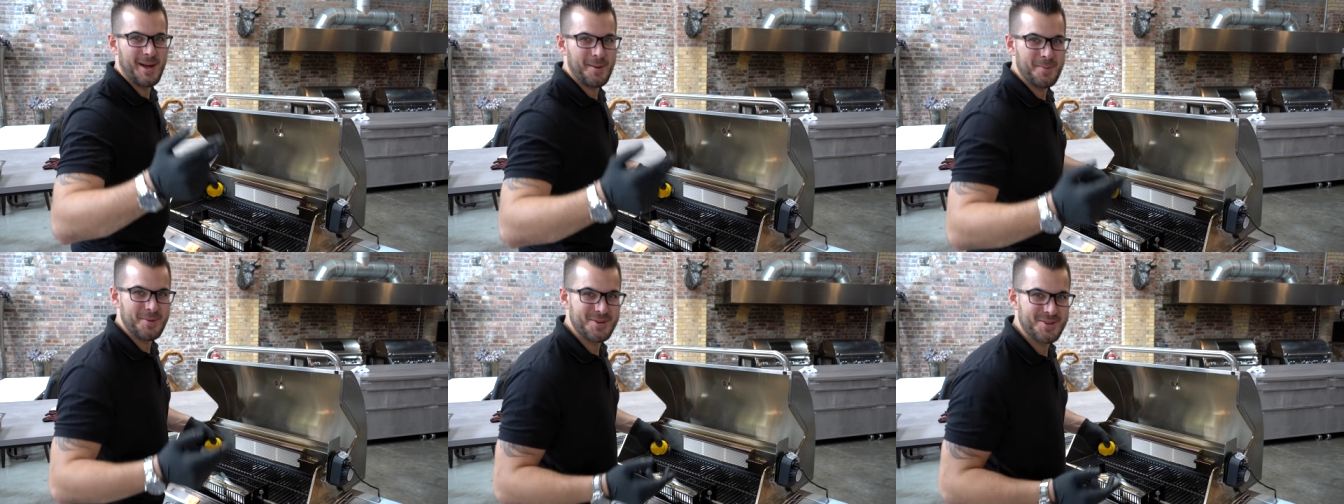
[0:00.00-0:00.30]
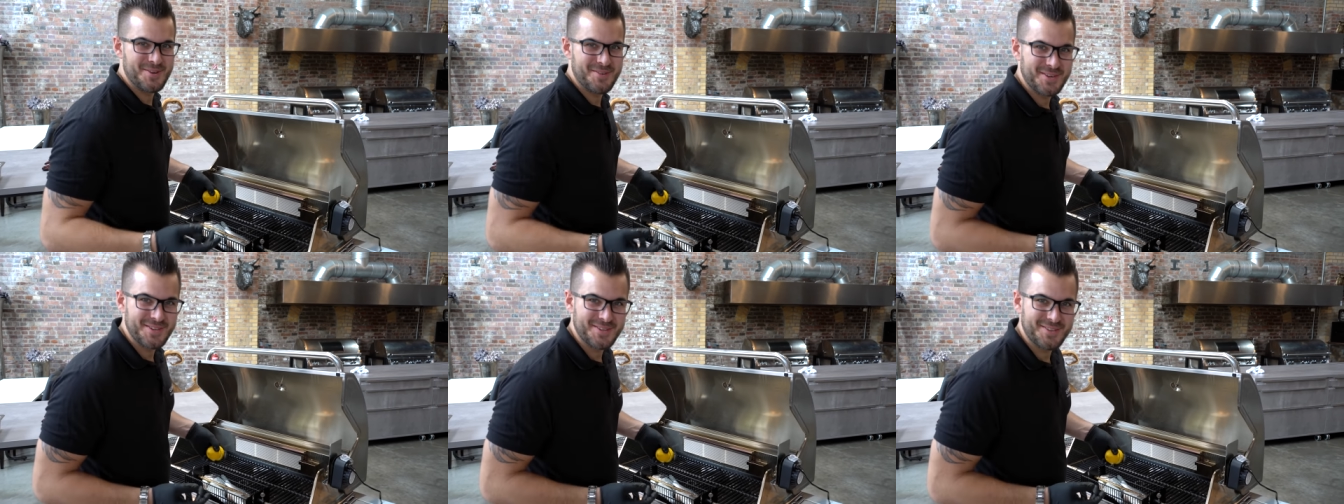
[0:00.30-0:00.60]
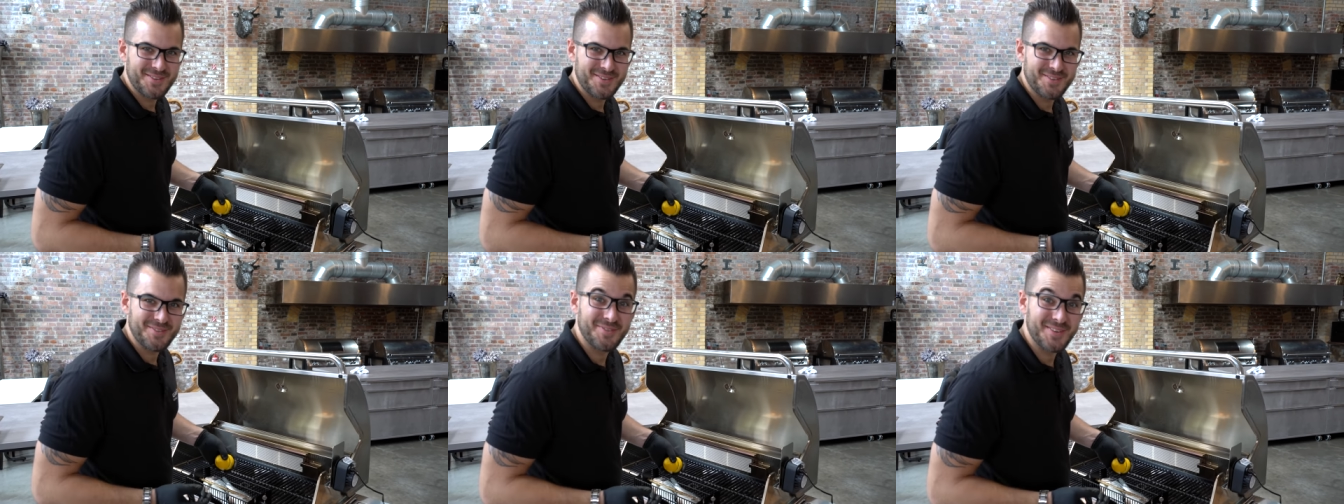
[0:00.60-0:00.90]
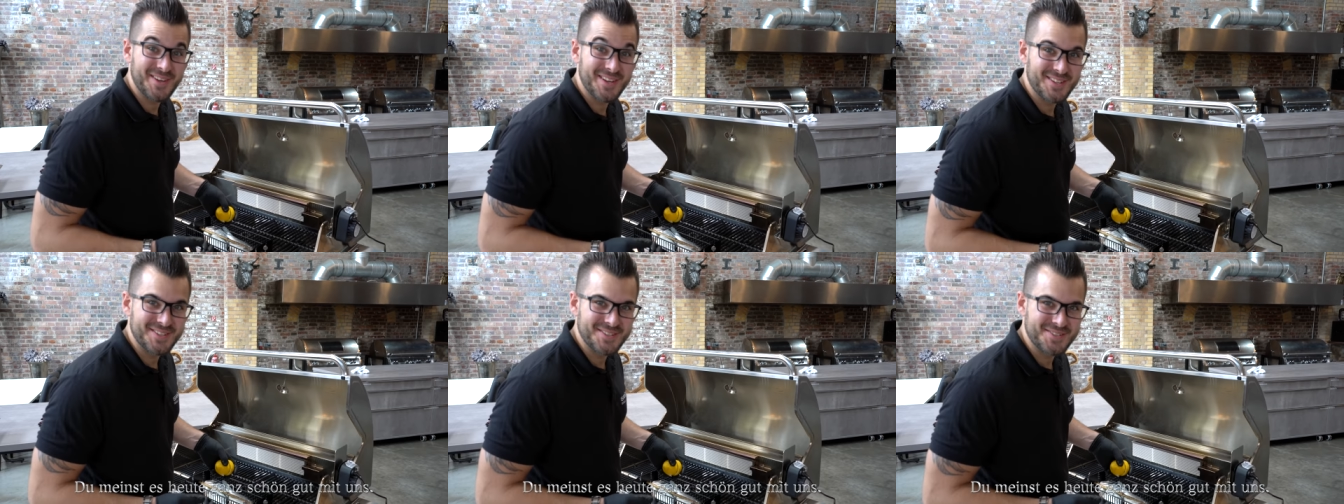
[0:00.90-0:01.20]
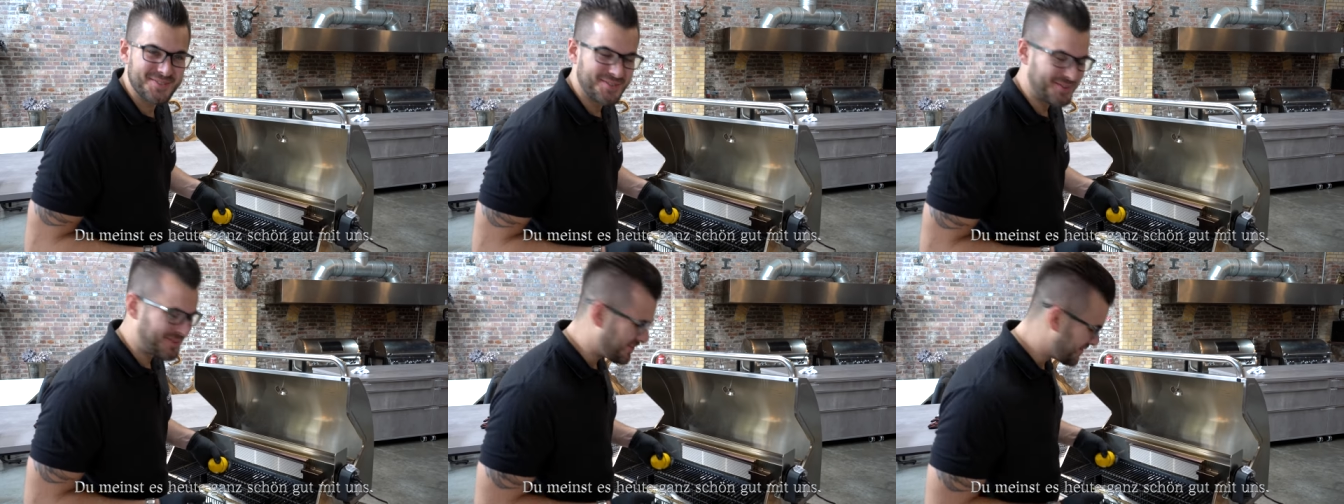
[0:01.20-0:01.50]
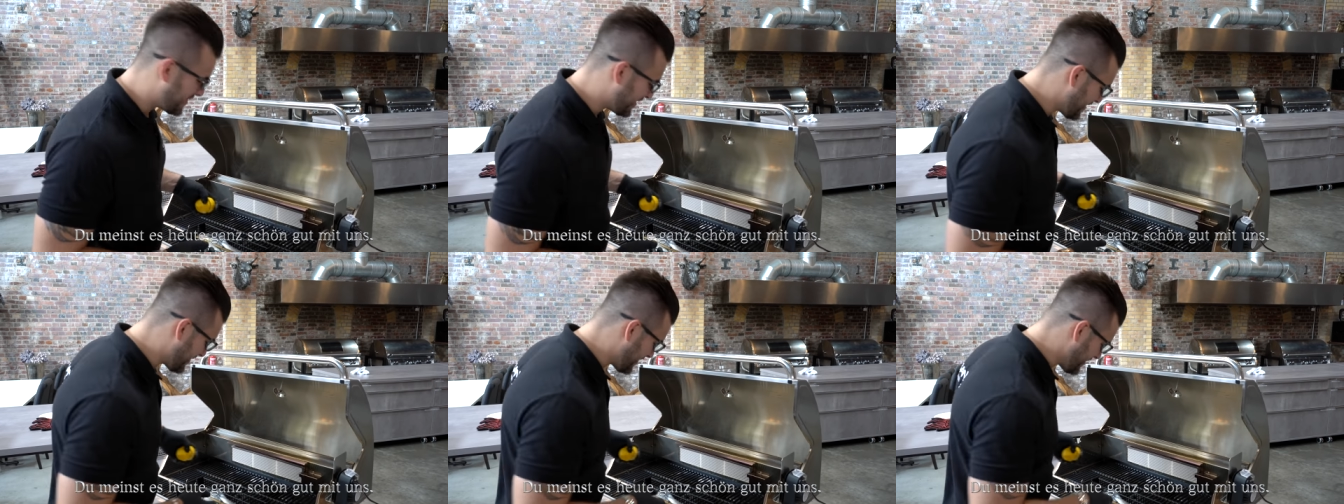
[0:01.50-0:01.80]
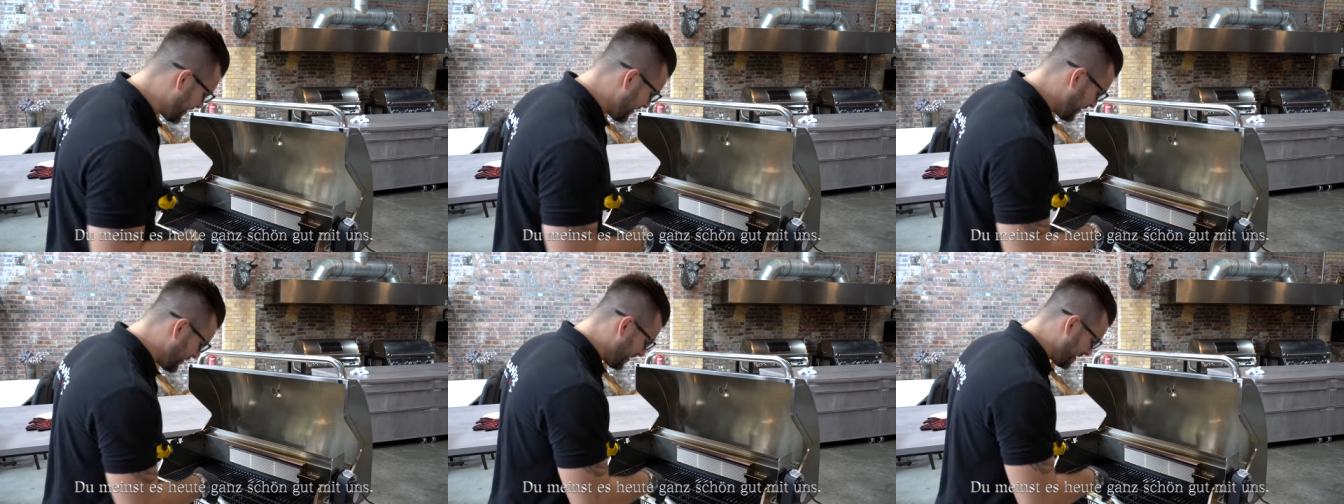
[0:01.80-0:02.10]
habe ich noch etwas Viertes für euch.
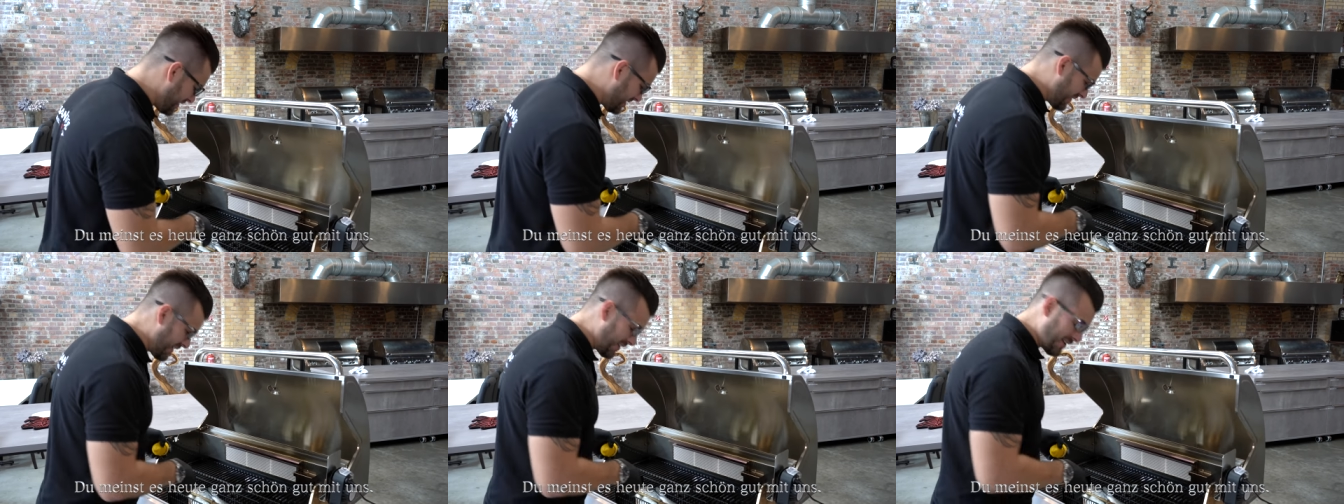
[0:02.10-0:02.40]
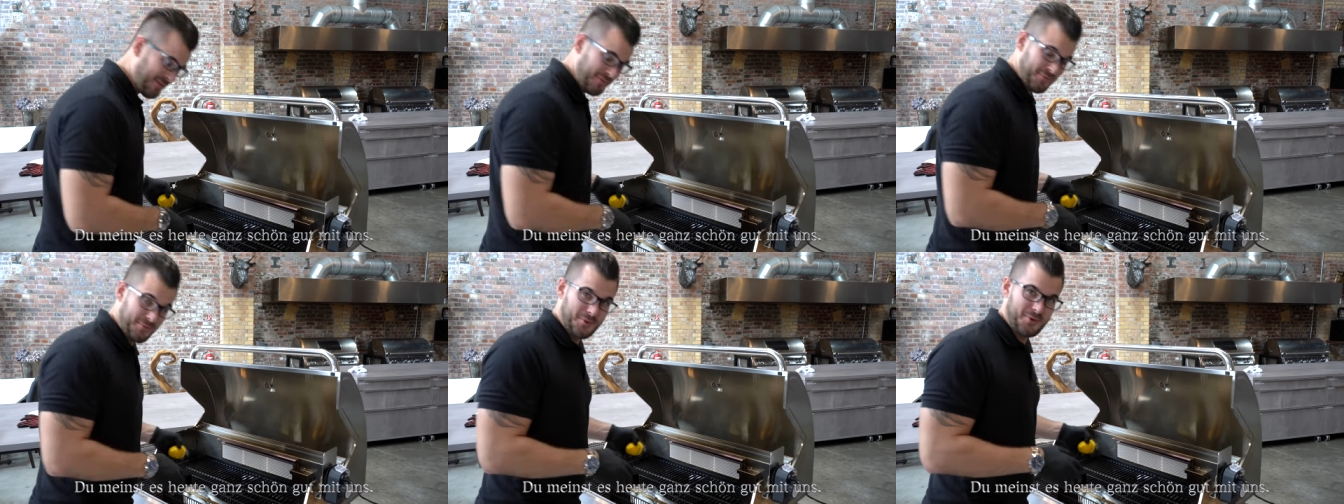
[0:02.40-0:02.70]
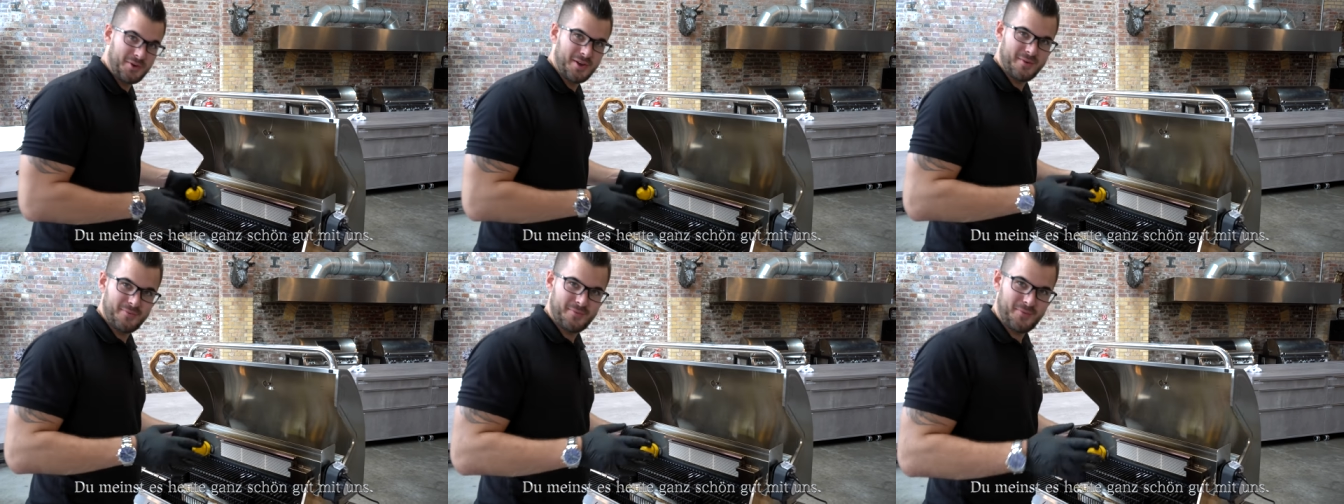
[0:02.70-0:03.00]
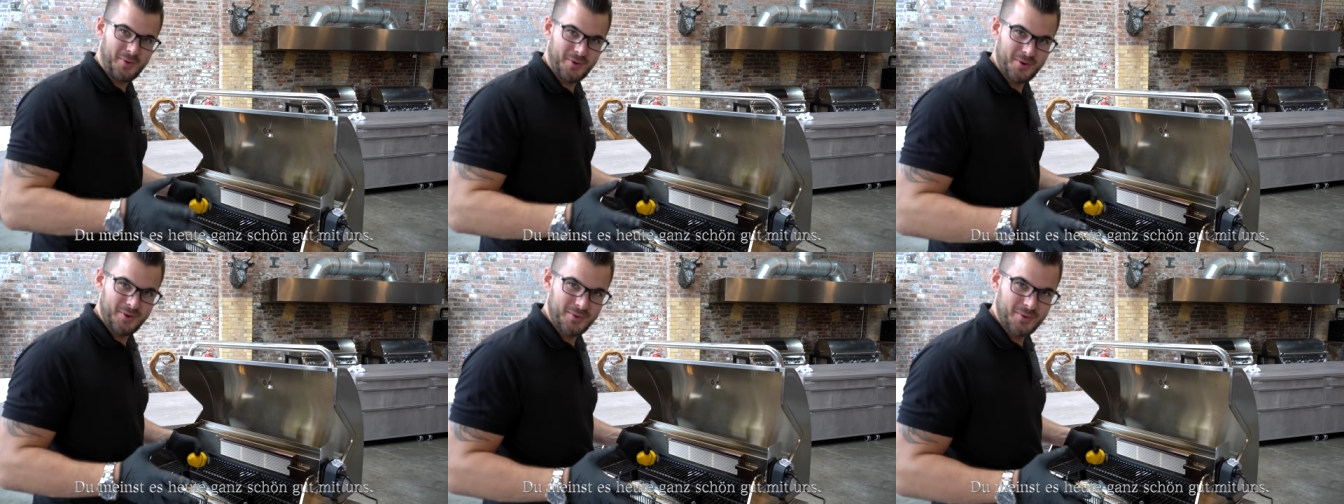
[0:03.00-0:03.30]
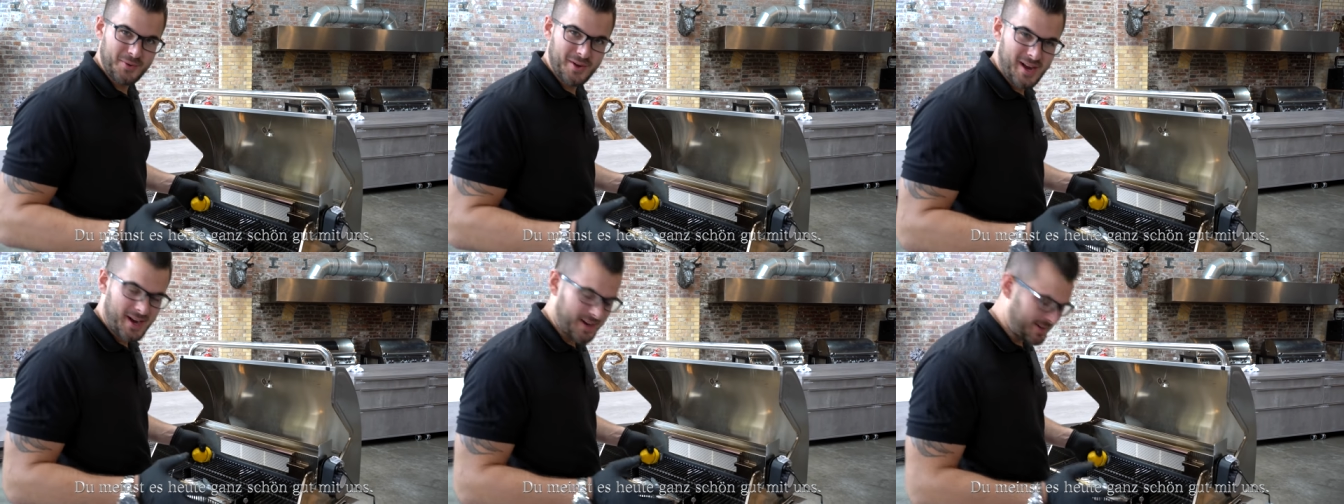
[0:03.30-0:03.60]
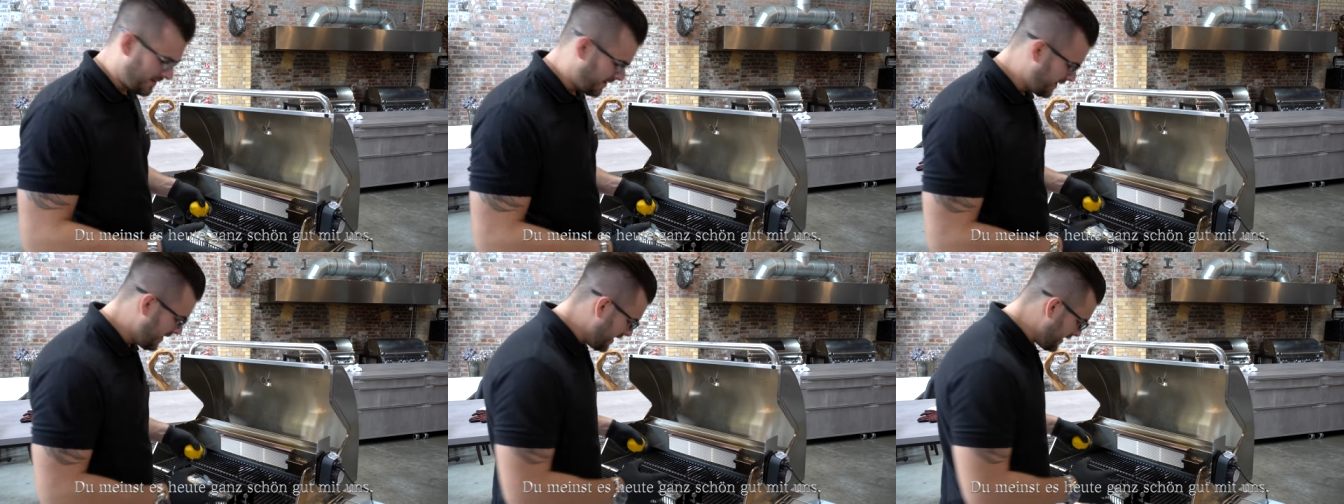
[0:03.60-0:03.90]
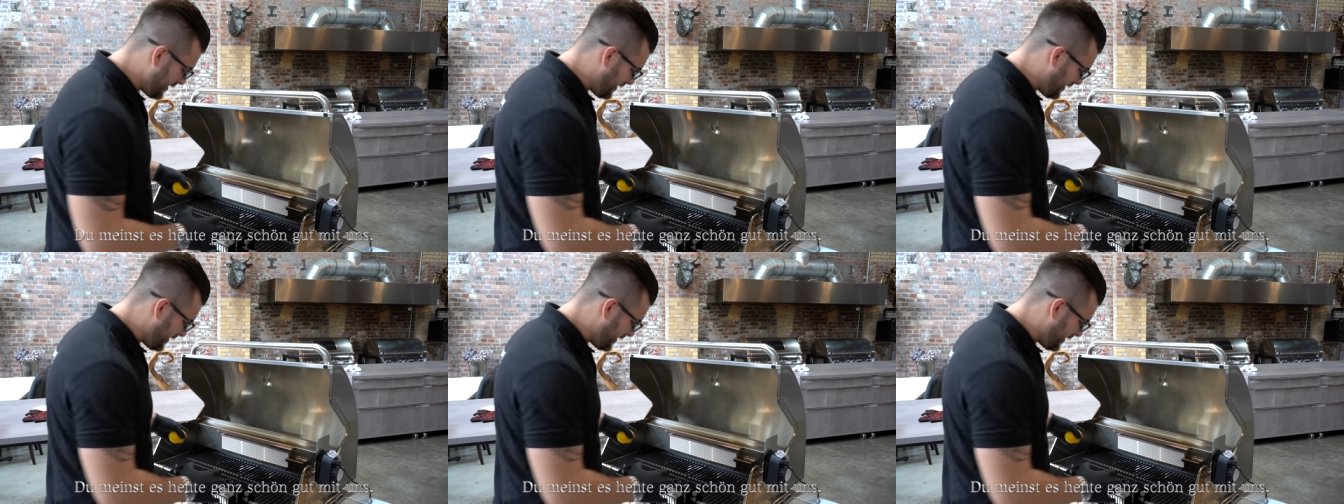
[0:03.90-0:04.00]
Und zwar eine wundervolle Dorade.